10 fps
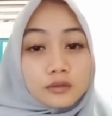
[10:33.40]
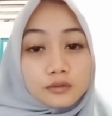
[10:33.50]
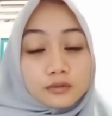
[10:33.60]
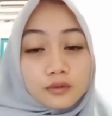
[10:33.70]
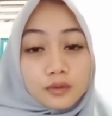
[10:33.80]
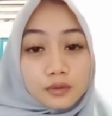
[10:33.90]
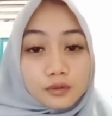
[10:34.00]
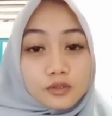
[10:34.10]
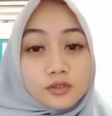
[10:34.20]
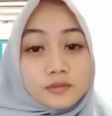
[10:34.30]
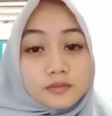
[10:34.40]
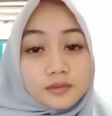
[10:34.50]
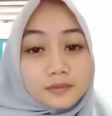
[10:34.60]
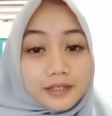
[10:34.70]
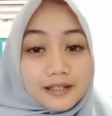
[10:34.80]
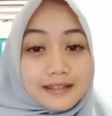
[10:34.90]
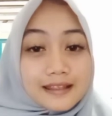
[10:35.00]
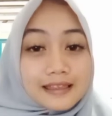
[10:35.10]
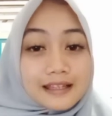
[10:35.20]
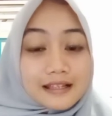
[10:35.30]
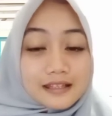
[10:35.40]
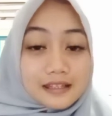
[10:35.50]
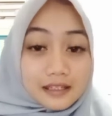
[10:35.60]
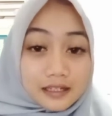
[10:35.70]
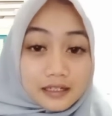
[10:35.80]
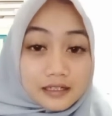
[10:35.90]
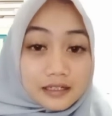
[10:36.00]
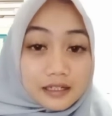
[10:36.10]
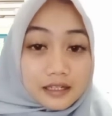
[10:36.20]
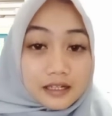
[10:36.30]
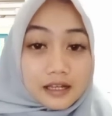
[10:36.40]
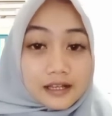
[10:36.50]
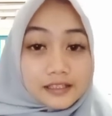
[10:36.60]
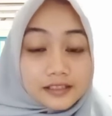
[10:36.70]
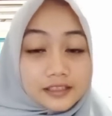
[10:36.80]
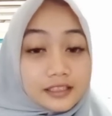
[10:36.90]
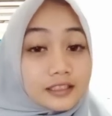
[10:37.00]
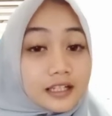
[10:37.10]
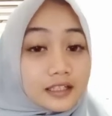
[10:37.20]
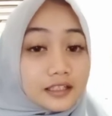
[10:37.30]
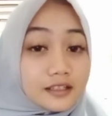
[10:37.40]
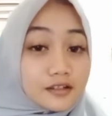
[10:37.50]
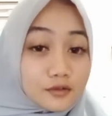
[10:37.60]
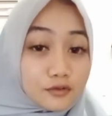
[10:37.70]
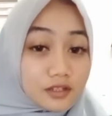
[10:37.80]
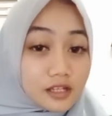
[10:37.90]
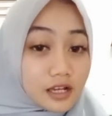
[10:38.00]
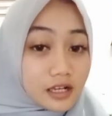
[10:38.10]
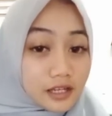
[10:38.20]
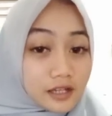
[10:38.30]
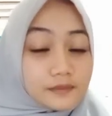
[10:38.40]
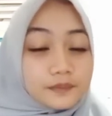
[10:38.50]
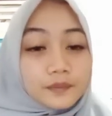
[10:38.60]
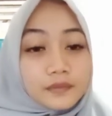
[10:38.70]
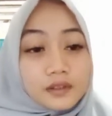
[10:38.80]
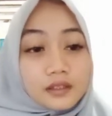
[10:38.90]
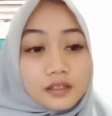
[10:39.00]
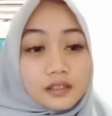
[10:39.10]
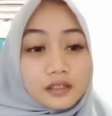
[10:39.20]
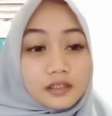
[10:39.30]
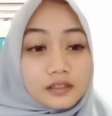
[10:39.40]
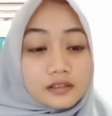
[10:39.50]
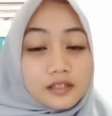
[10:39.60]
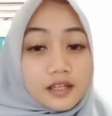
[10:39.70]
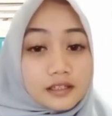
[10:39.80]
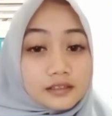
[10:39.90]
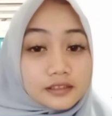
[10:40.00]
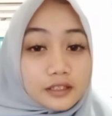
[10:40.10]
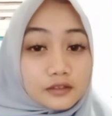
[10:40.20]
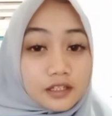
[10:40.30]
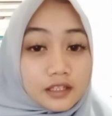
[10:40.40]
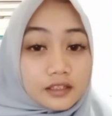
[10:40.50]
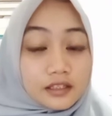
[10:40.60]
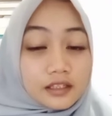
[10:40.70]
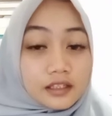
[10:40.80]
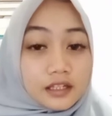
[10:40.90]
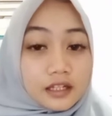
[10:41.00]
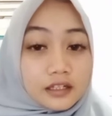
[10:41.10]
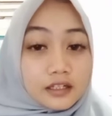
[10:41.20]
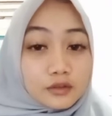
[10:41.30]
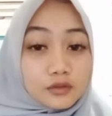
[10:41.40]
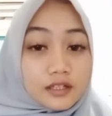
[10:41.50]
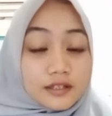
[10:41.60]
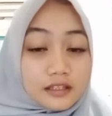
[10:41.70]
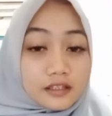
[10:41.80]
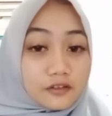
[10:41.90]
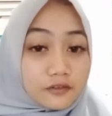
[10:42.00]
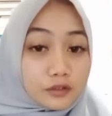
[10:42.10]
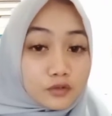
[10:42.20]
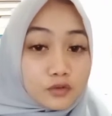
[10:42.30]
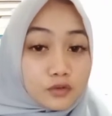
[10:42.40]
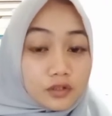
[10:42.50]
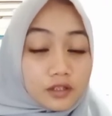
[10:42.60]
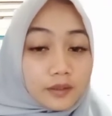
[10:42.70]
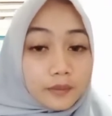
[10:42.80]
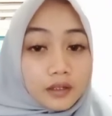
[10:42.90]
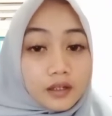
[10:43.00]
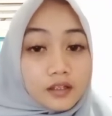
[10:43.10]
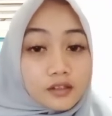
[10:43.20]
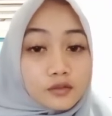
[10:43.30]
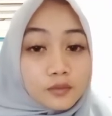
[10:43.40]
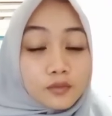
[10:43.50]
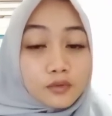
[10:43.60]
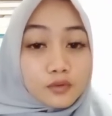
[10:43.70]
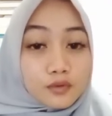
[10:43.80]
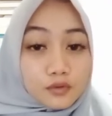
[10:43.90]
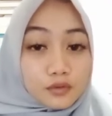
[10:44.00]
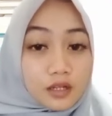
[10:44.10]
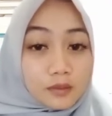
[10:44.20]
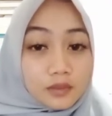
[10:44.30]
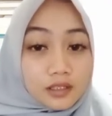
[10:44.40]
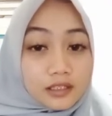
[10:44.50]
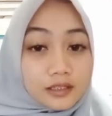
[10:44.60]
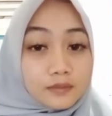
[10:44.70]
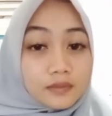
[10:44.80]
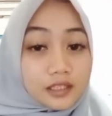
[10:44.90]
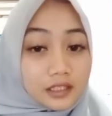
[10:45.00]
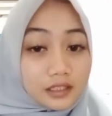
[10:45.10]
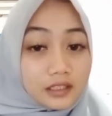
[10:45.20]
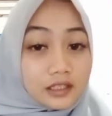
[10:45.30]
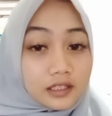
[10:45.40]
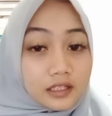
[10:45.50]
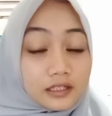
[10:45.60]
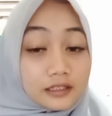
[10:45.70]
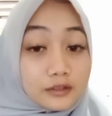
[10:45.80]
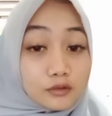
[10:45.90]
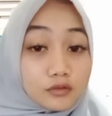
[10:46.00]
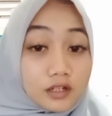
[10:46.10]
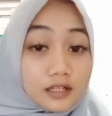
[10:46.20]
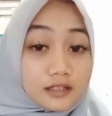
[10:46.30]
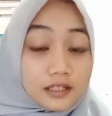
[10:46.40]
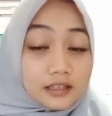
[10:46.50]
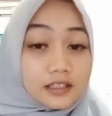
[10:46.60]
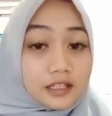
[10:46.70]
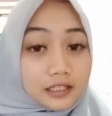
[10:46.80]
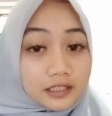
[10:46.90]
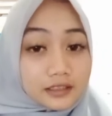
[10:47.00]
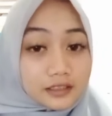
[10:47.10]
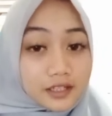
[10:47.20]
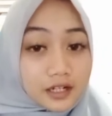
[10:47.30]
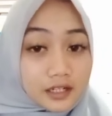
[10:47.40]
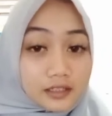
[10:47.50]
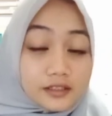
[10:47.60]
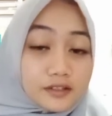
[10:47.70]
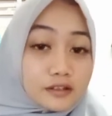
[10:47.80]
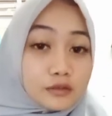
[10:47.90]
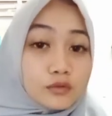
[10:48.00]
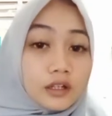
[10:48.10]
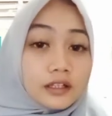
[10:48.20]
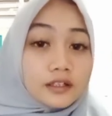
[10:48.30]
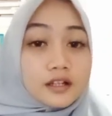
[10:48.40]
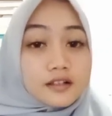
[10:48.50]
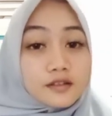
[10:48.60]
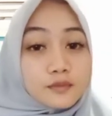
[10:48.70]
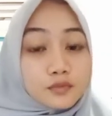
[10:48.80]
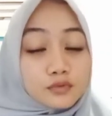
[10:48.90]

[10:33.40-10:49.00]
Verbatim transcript: untuk mempresentasikan hasil dari diskusi kalian. Dan satu lagi, ada tugas individu yang mana ibu sudah mengirim link link tugas nanti kalian kerjakan di situ ada 10